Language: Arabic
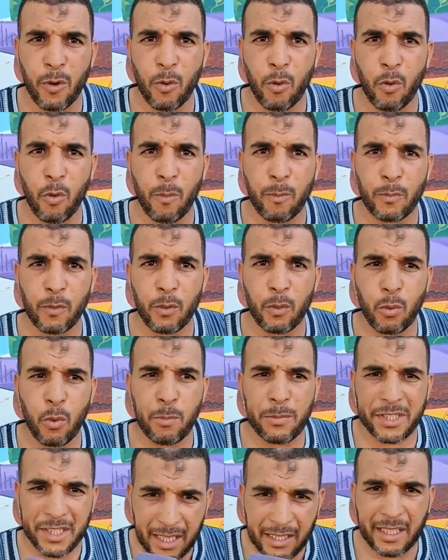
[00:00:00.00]

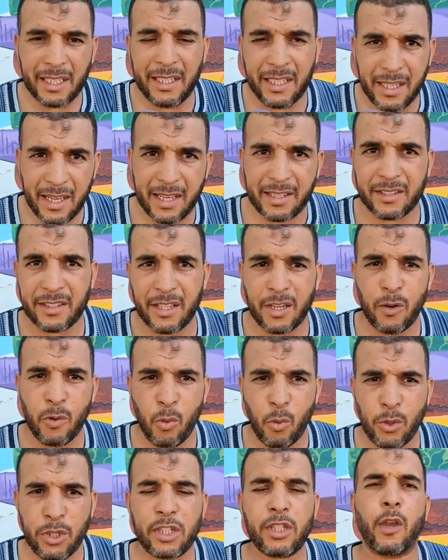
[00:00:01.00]
ومزيانه للناس
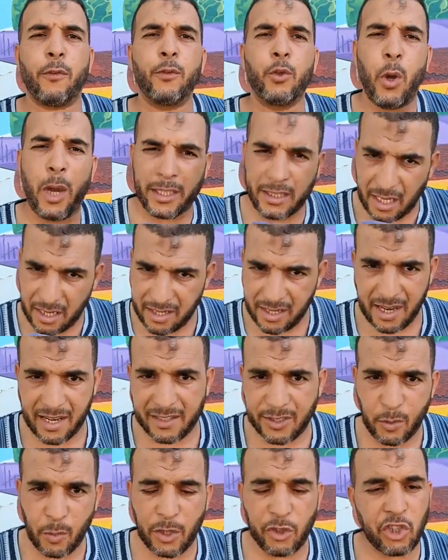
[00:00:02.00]
ويستافدوا حتى
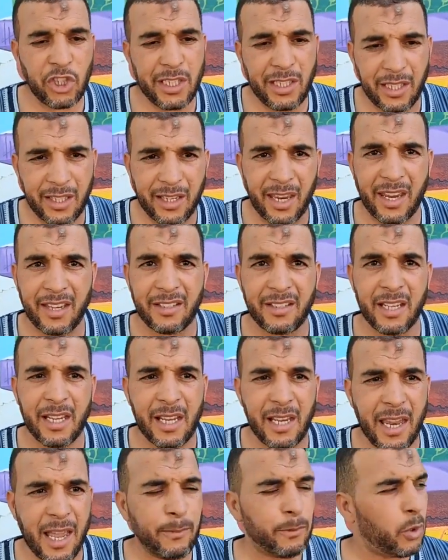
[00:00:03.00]
الناس وهذا الشيء اللي كاين
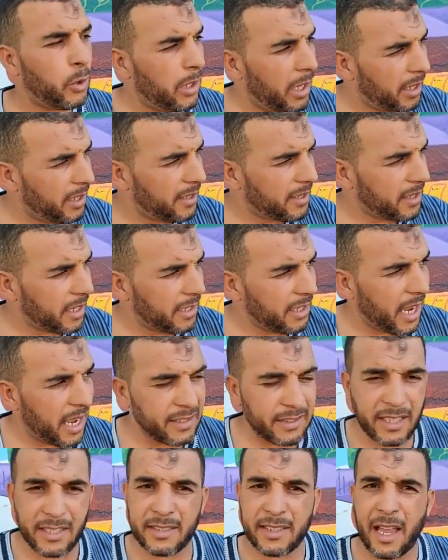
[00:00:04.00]
الحمد لله اللي
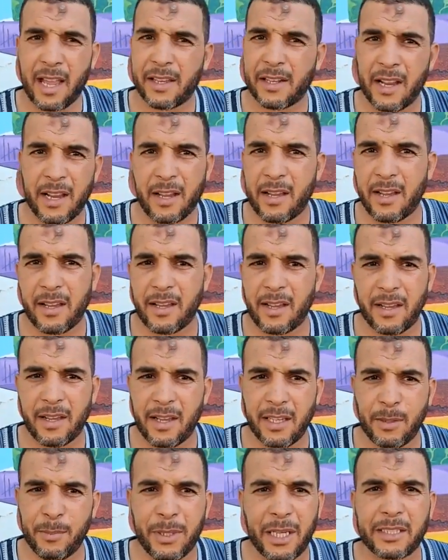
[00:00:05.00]
حد الساعه
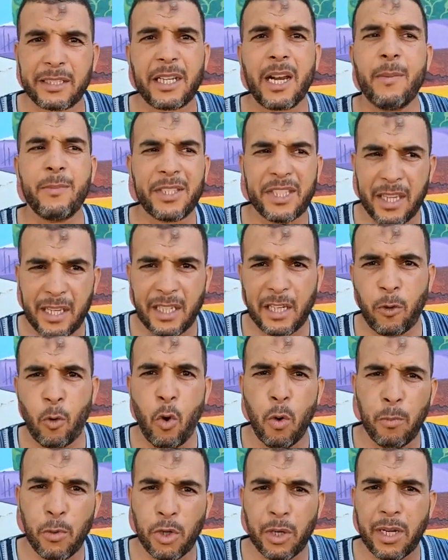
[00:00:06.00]
راه البلاد راه مزيانه
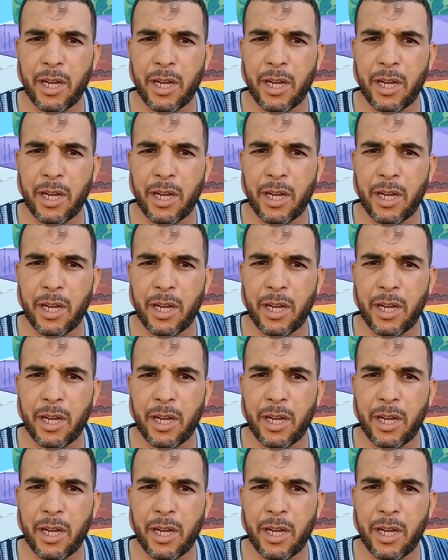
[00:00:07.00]
الامور